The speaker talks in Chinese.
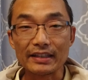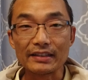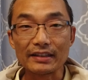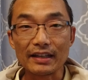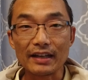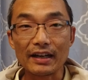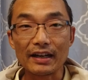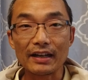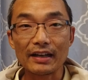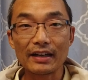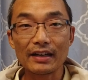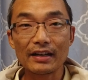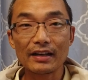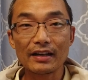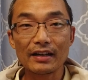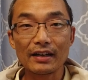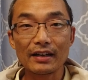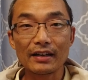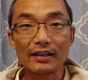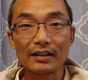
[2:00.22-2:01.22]
领了。
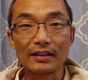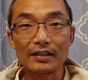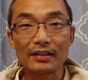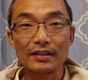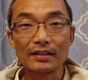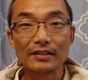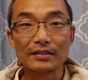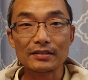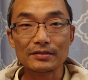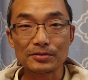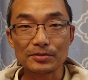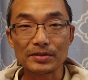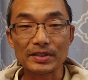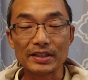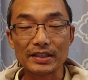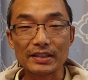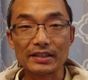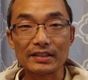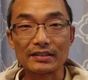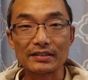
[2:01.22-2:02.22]

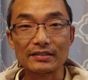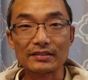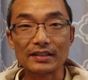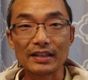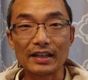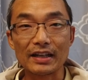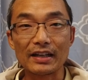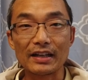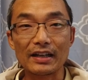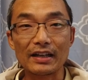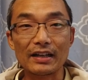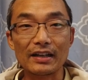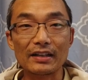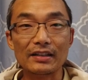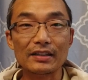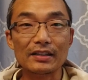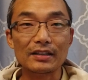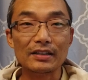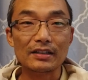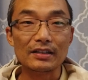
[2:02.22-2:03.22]
最那个
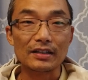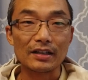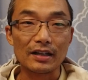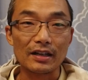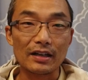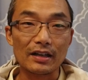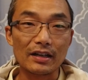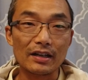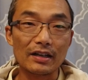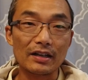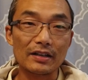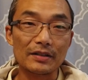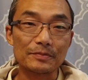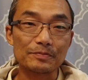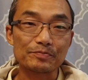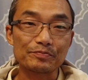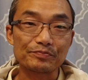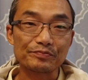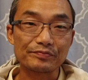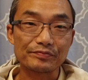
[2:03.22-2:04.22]
呃，
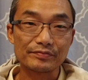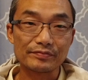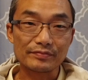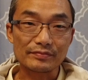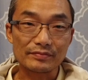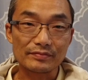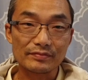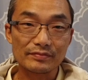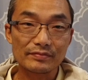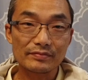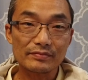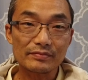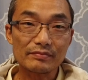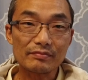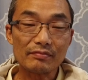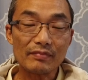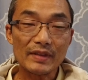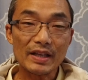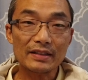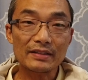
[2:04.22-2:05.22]

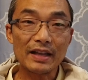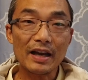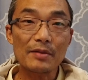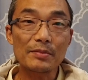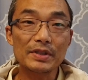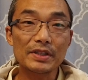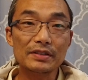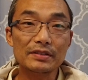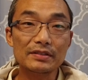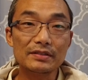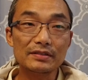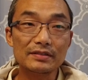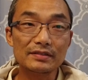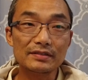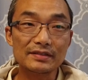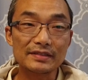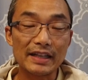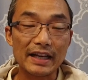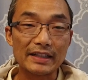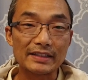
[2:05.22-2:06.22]
他们
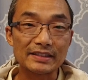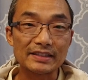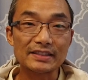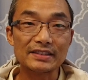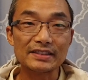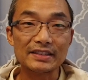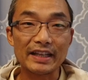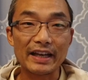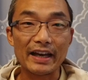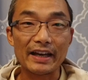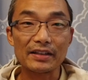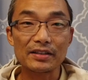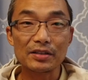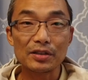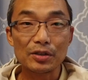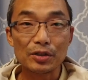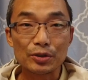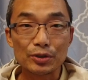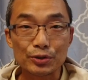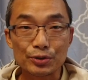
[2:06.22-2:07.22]
在之前
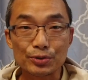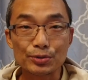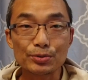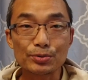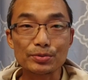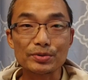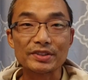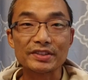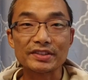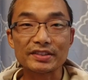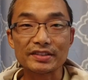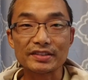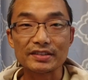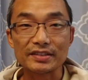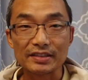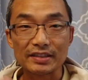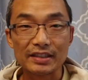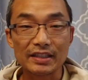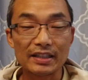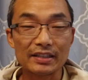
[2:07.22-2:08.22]
数
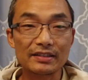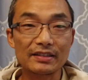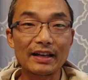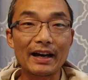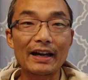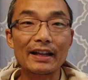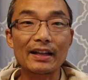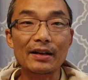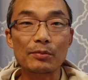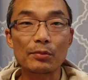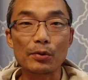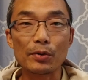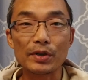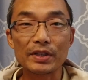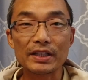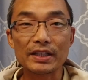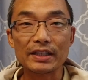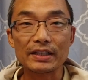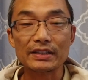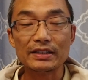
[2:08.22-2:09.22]
次跟阿拉
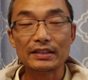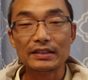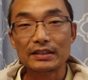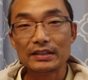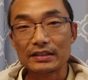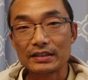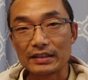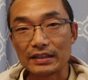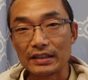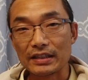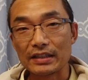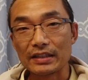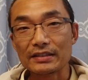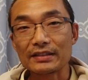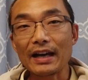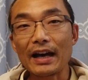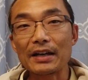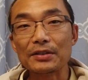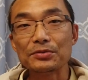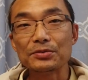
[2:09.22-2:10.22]
伯的这个
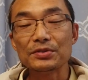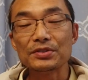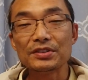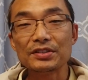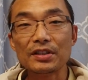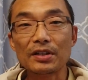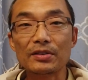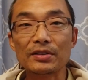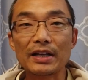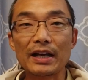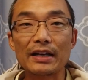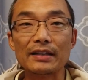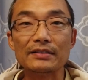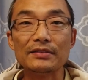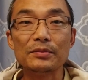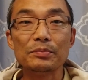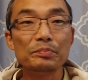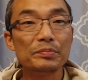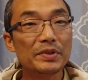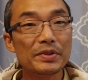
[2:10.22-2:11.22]
大军交战，
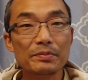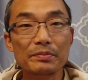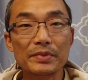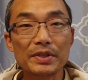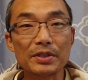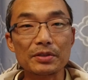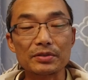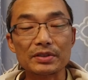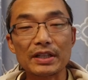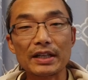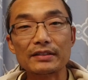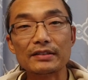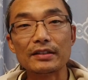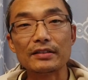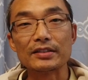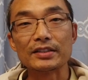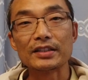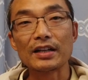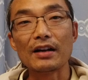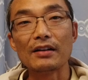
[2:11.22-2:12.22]
并没有占
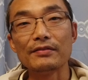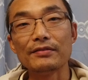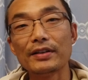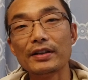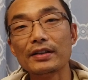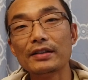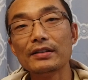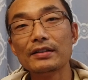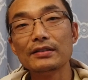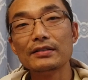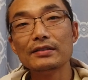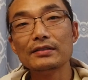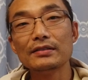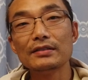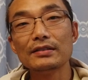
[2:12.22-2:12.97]
到上风，